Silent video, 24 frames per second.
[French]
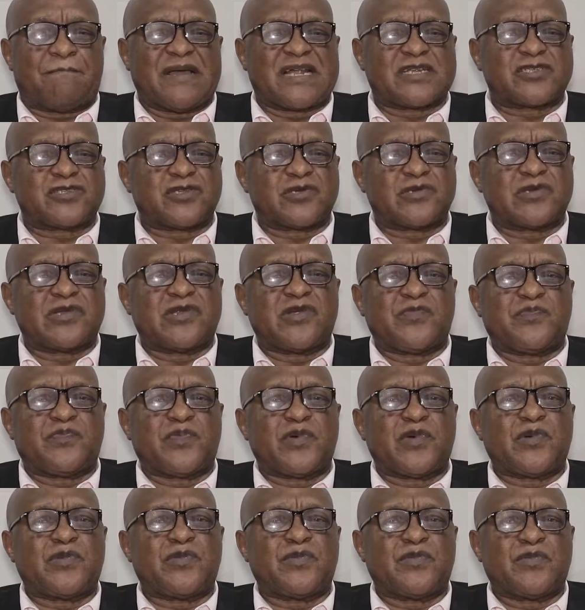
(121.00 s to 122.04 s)
Personne ne
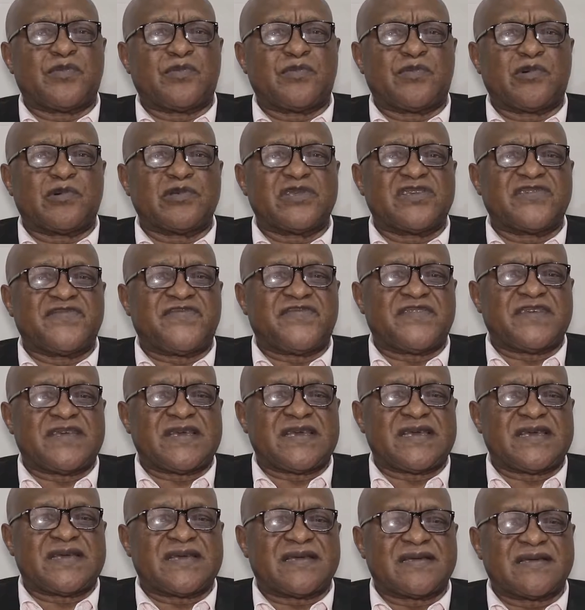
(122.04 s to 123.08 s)
peut
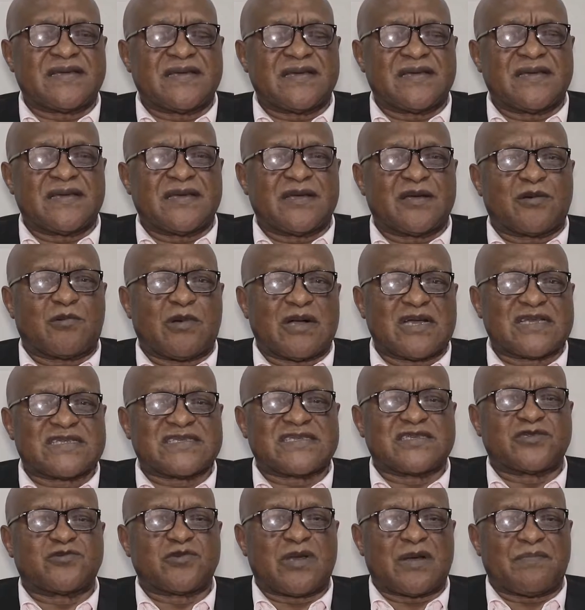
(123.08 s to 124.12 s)
modifier quoi que
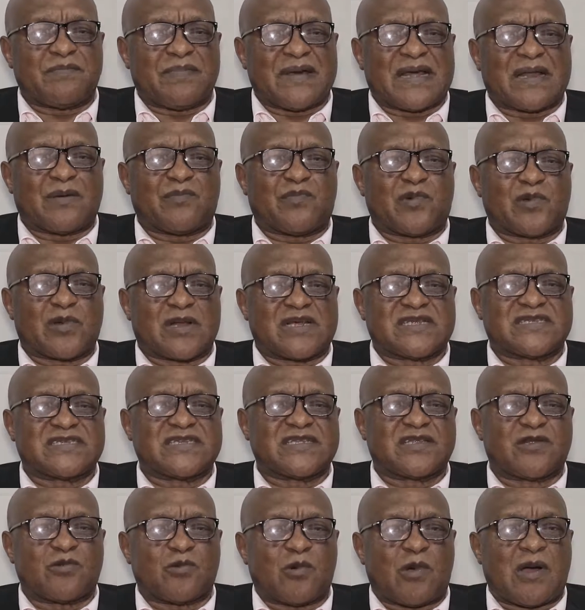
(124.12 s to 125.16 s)
ce soit par rapport à
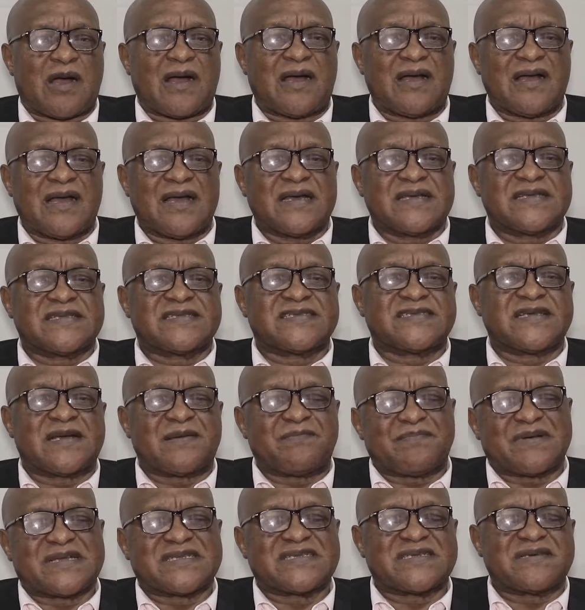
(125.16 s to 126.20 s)
cette loi
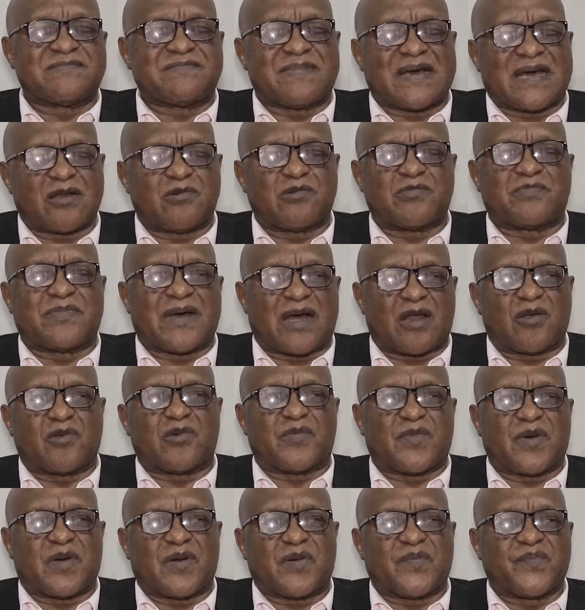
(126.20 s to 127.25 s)
sans passer par le
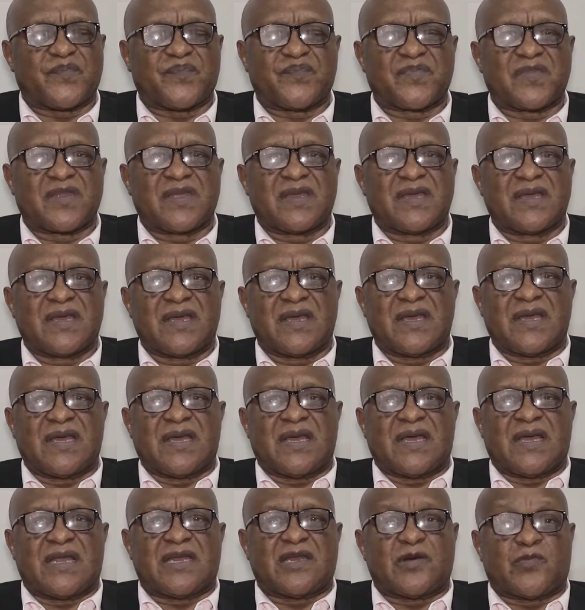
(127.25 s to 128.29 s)
Parlement.
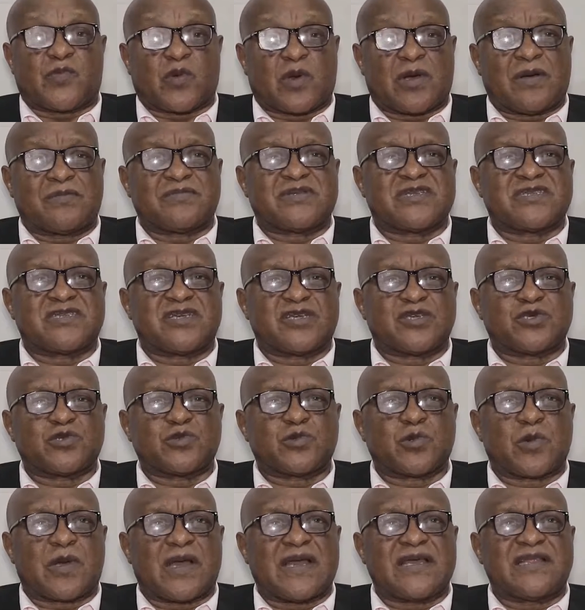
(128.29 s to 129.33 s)
Le programme de 100
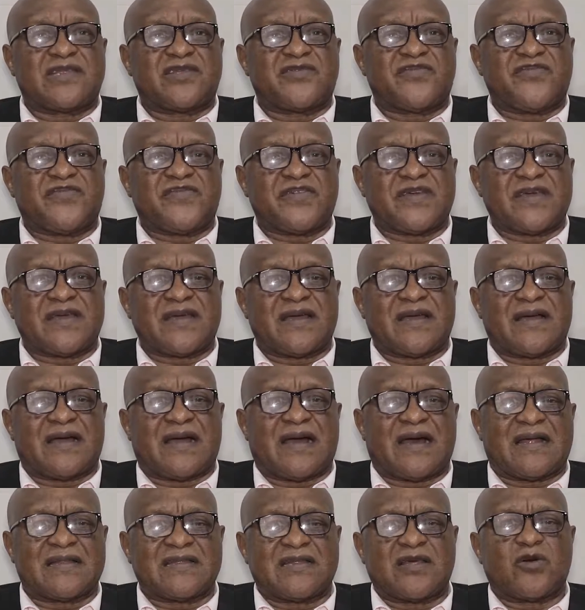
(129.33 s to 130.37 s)
jours a été fait
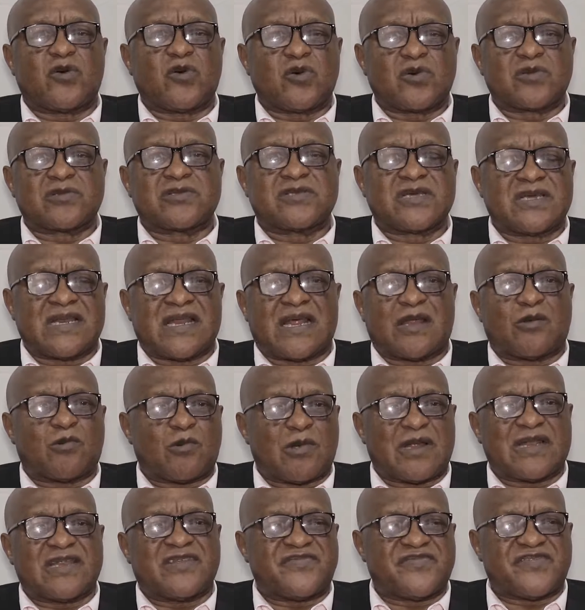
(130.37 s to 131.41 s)
en dehors de la
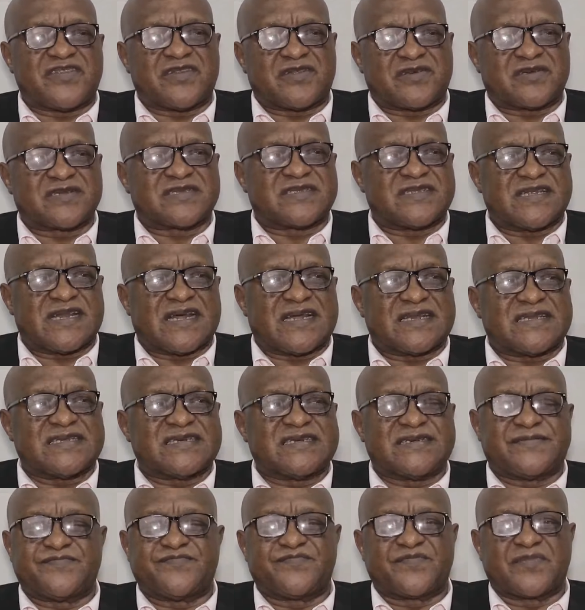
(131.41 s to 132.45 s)
loi de finances de
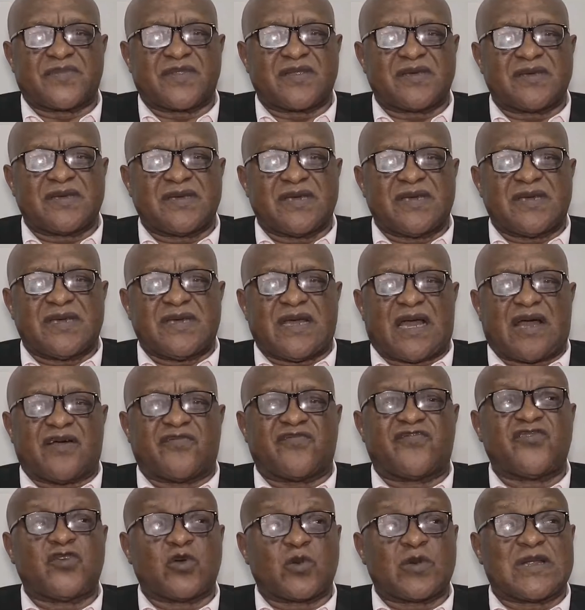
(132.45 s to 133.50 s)
l'année,
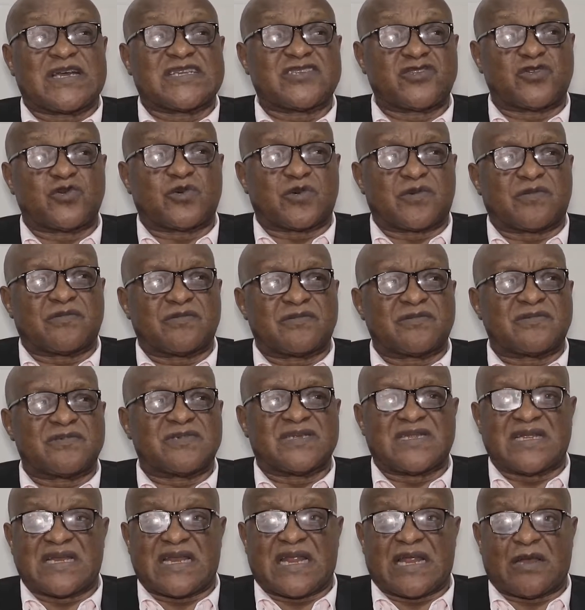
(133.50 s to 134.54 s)
en violation
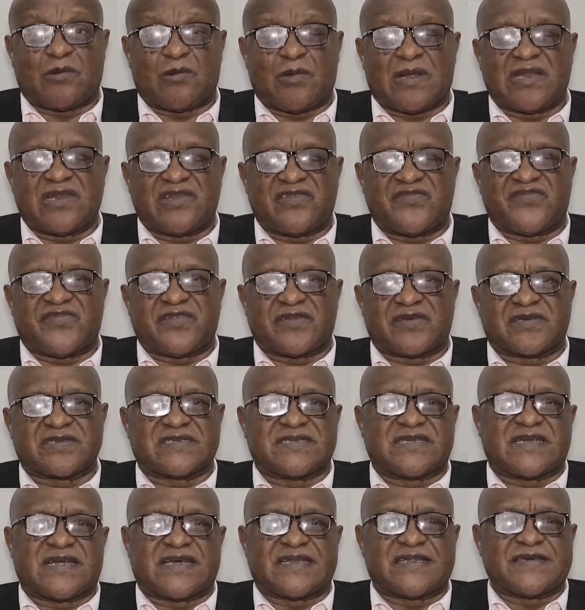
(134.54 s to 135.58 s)
de la loi de
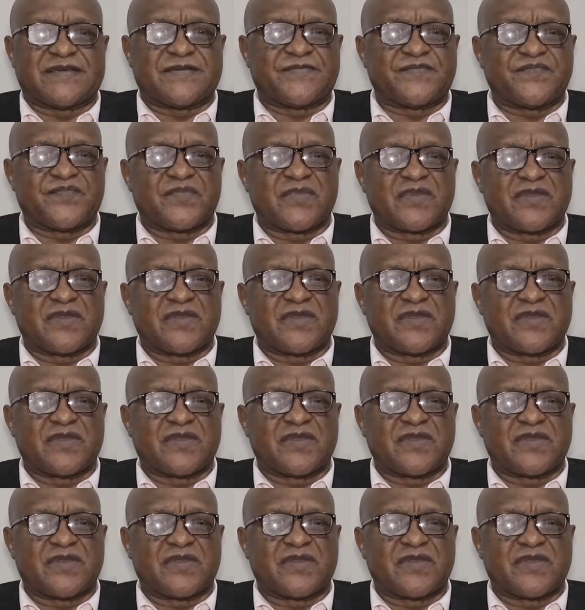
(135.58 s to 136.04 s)
finances de l'année.